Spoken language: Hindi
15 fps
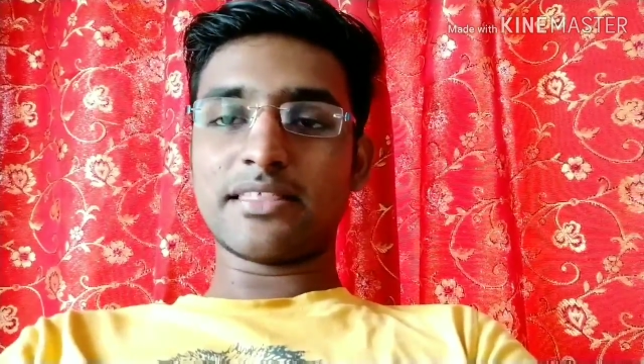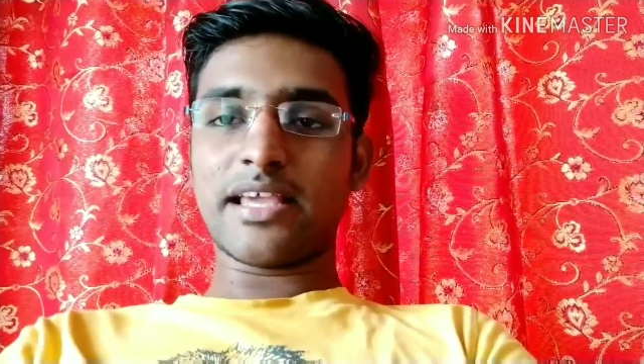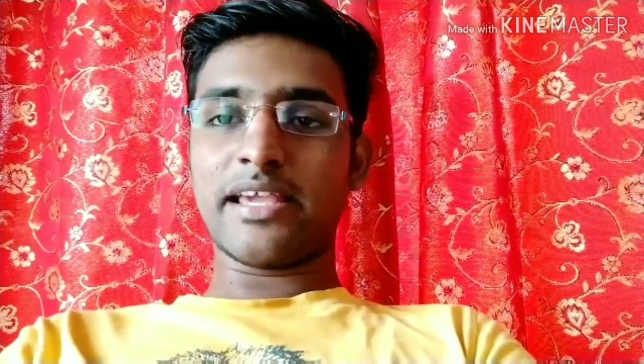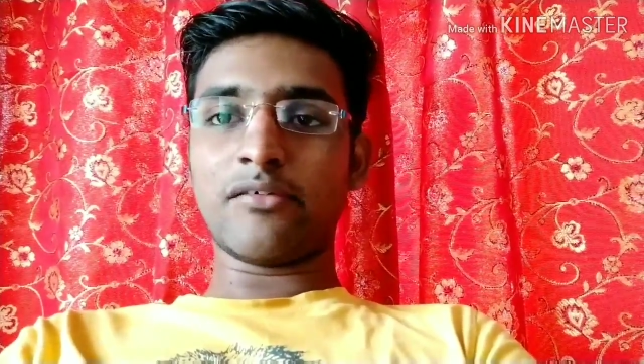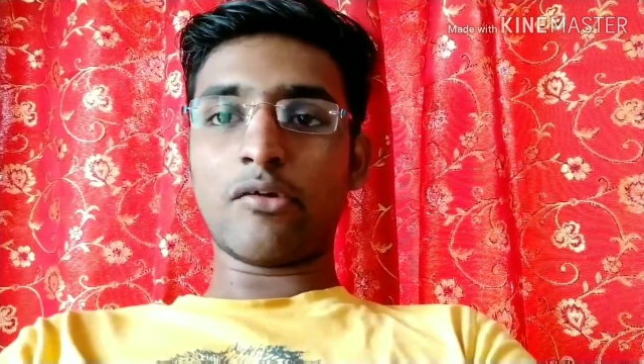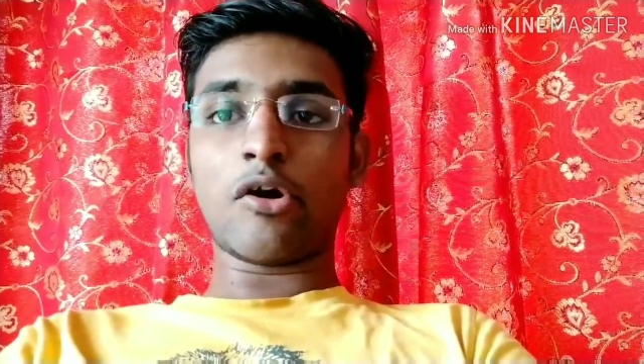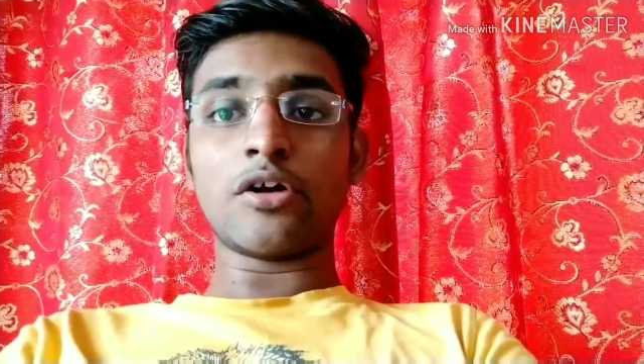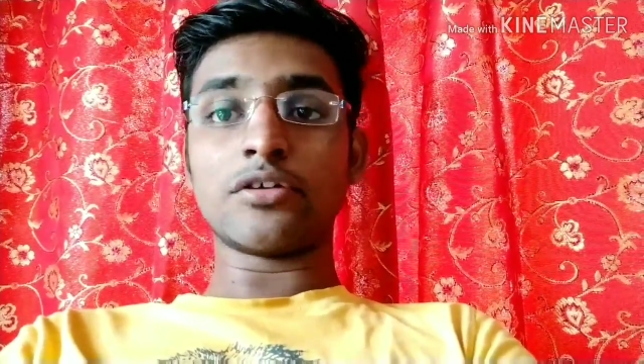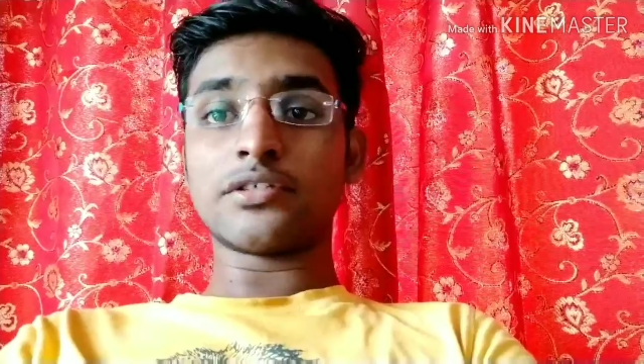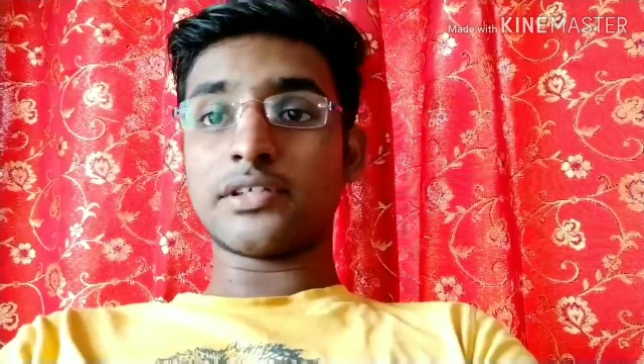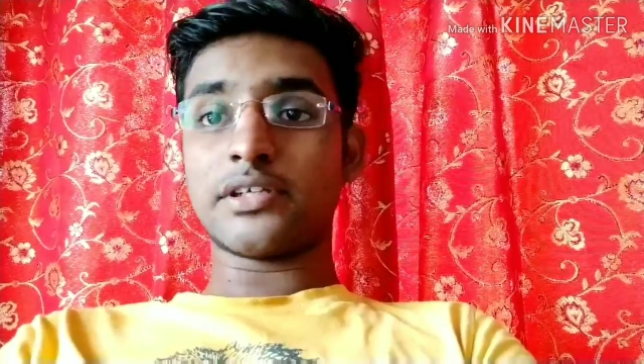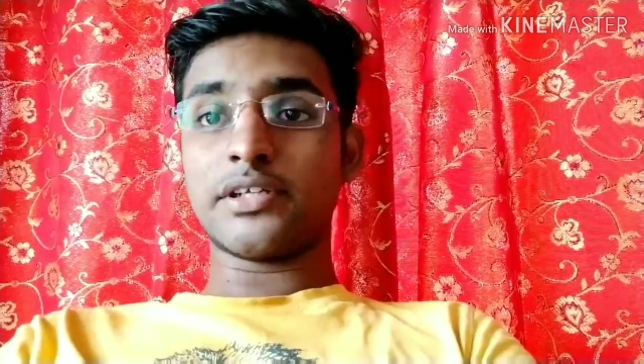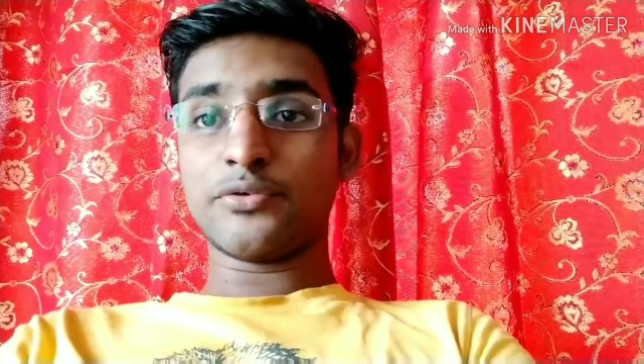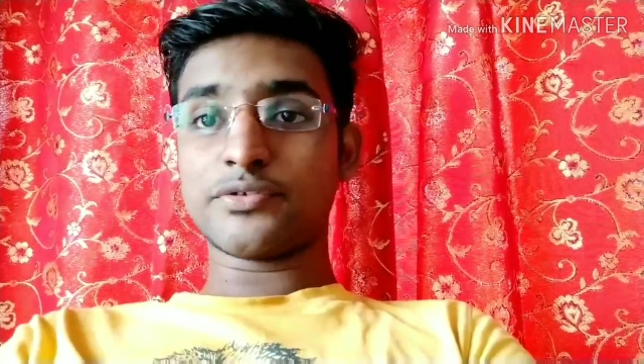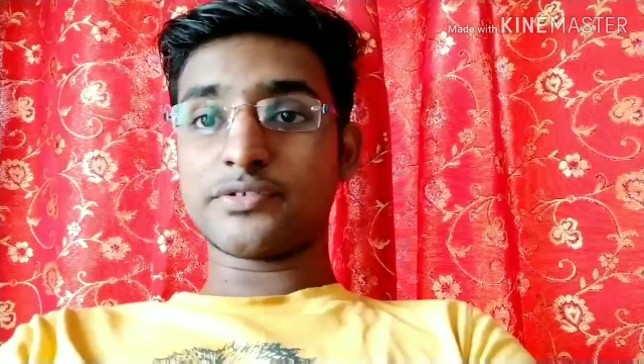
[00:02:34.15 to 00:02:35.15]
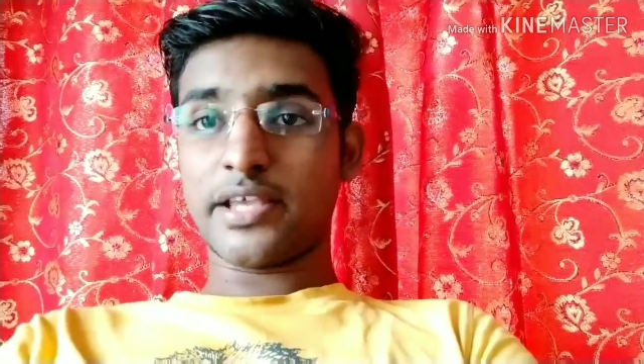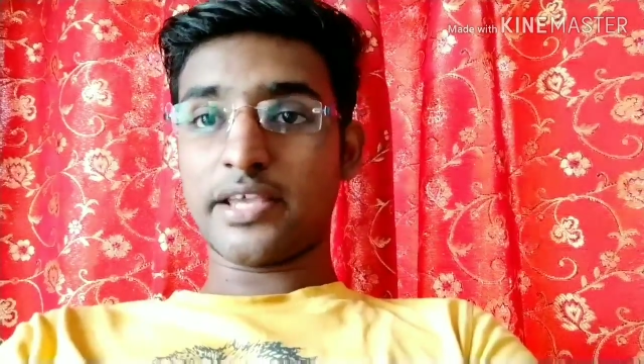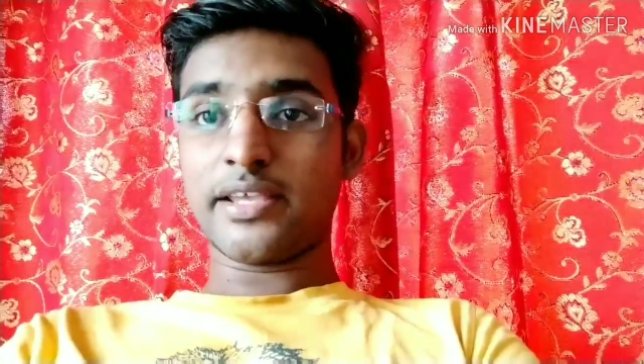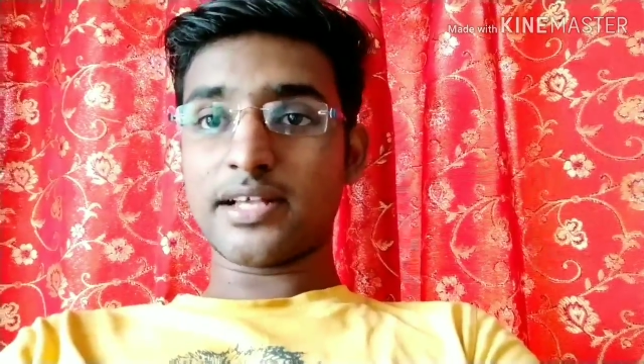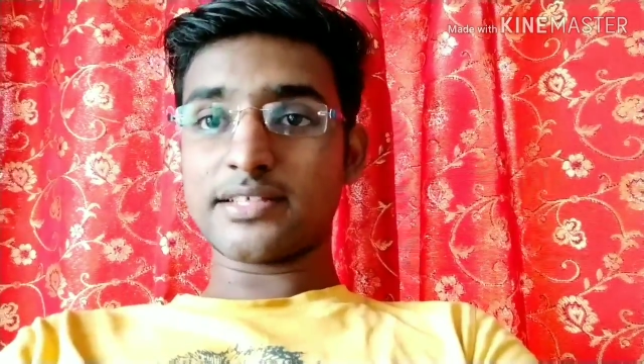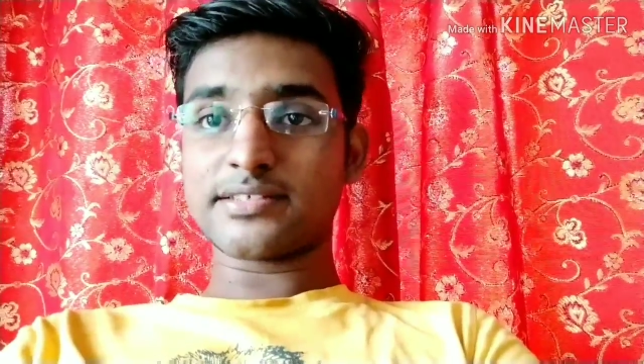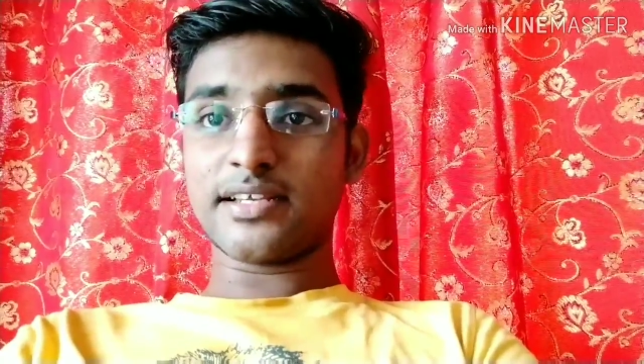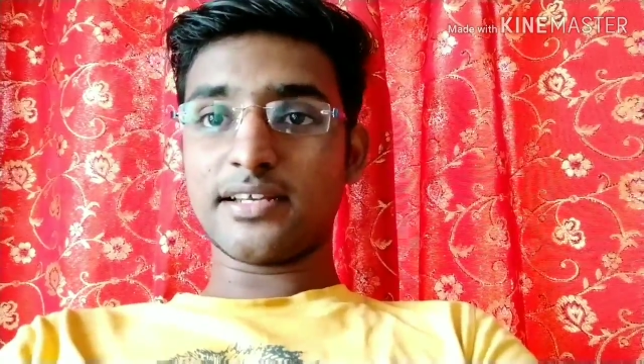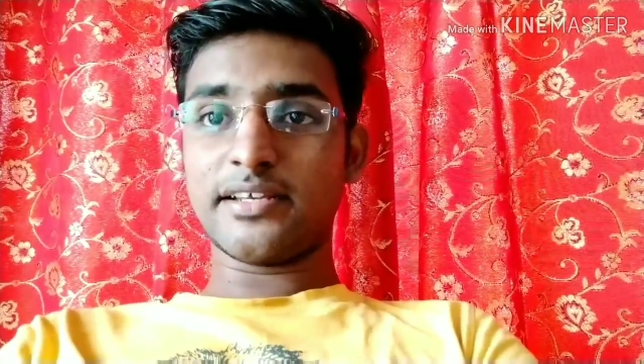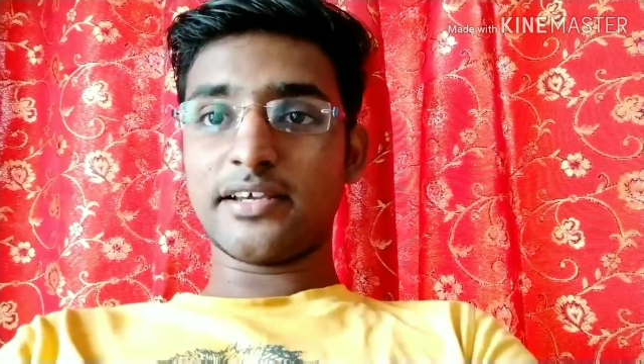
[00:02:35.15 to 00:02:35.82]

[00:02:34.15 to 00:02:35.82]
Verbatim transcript: और ज्यादा न्यूज नहीं है आज के लिए